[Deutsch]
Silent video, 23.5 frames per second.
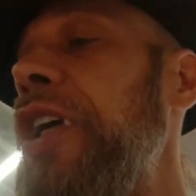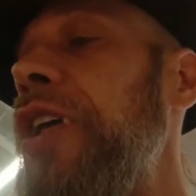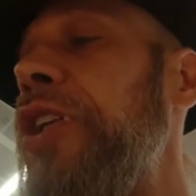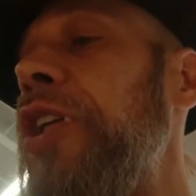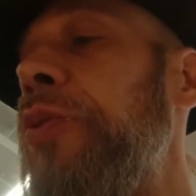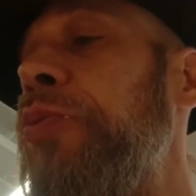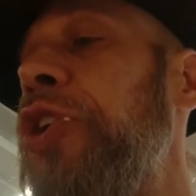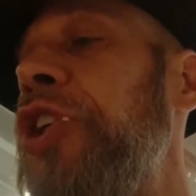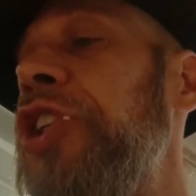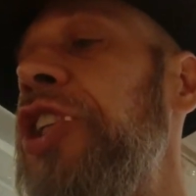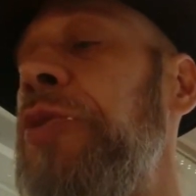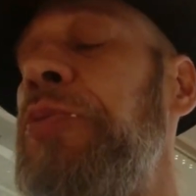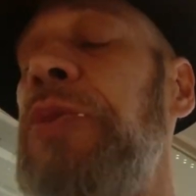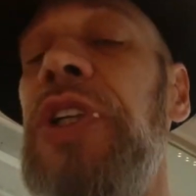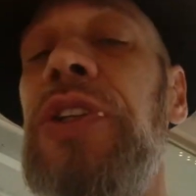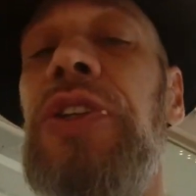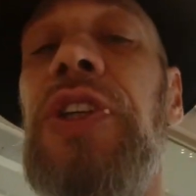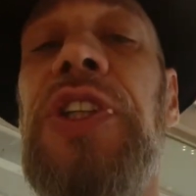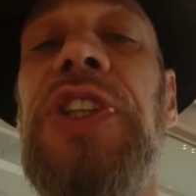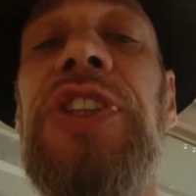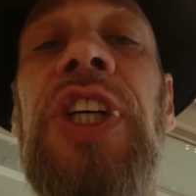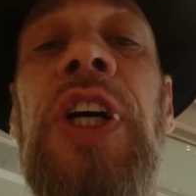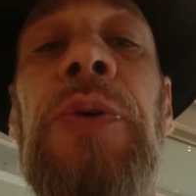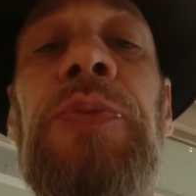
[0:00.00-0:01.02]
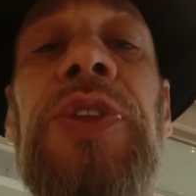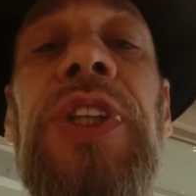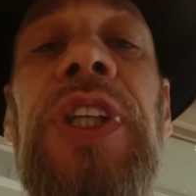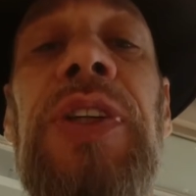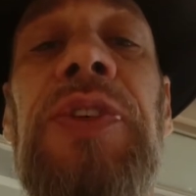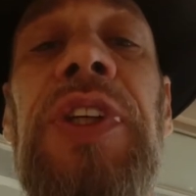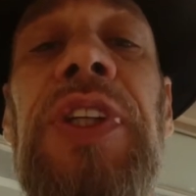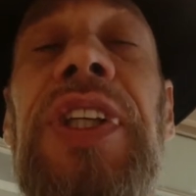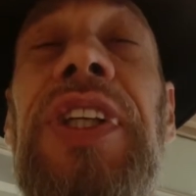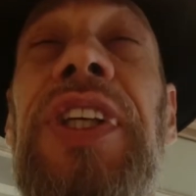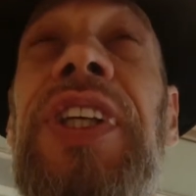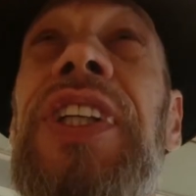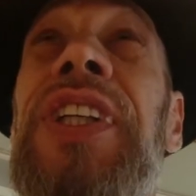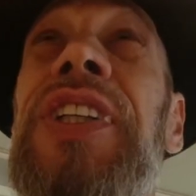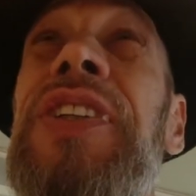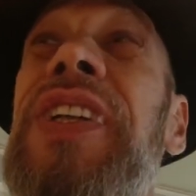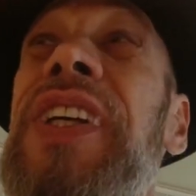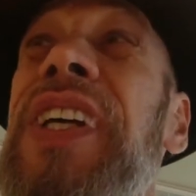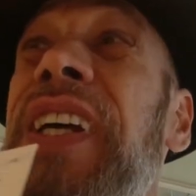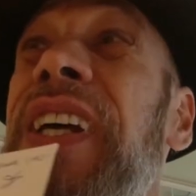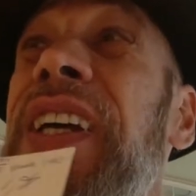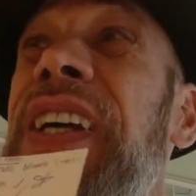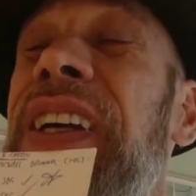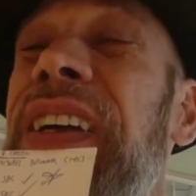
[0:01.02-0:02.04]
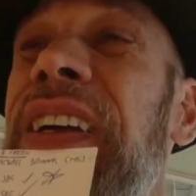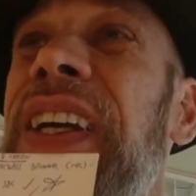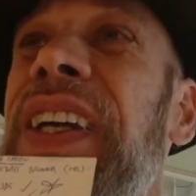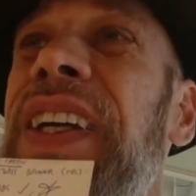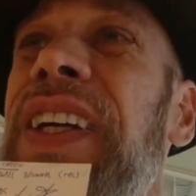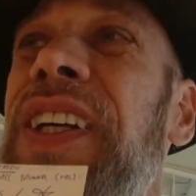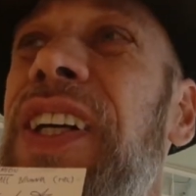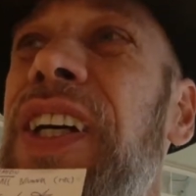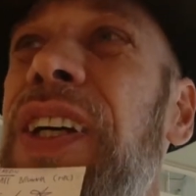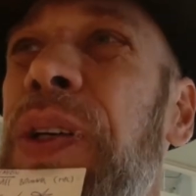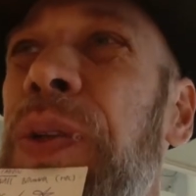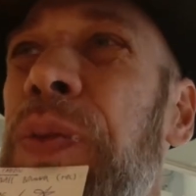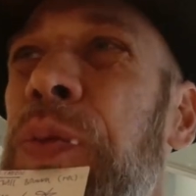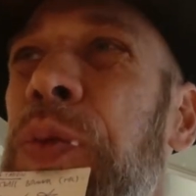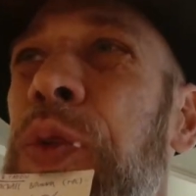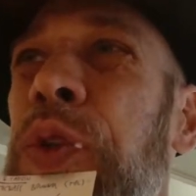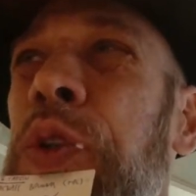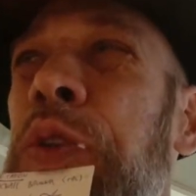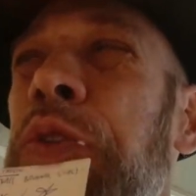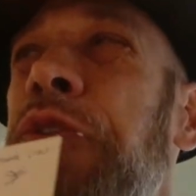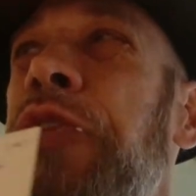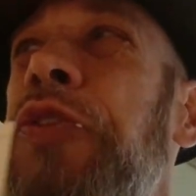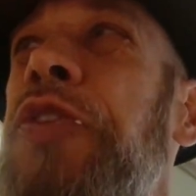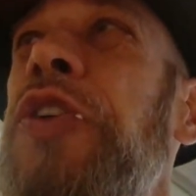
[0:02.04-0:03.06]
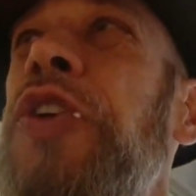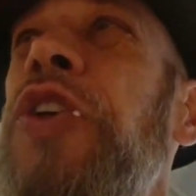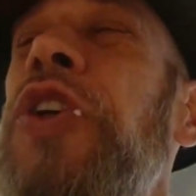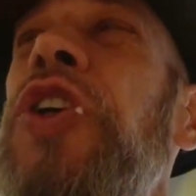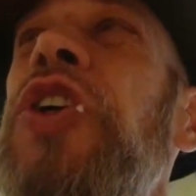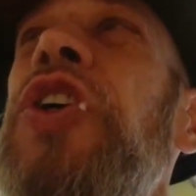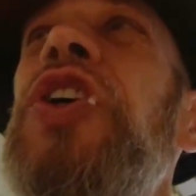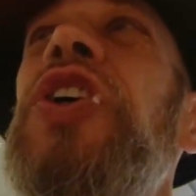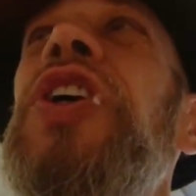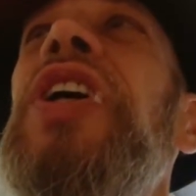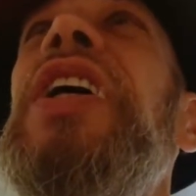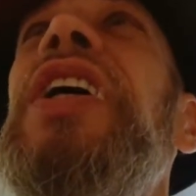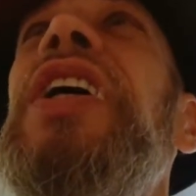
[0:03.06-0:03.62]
Da muss ich mir noch zusammen dividieren, ja, wie viel äh,